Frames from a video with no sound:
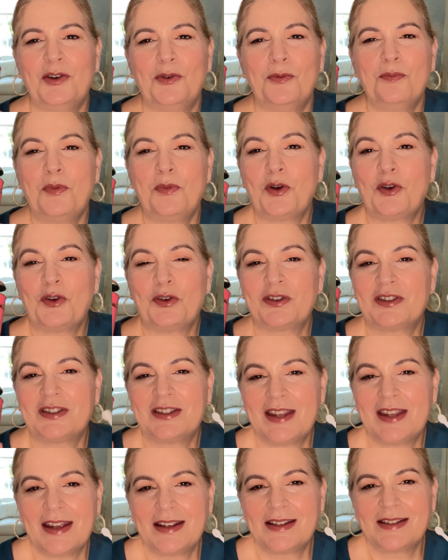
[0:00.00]
un poco
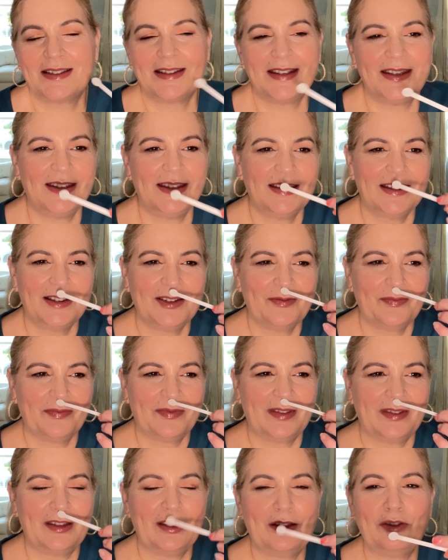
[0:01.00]
sexy,
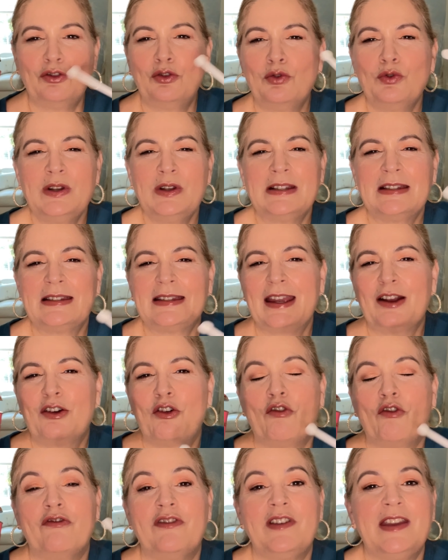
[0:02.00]
dulce,
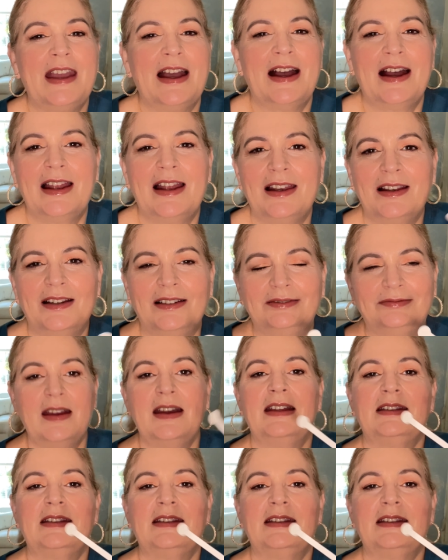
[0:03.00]
jovial.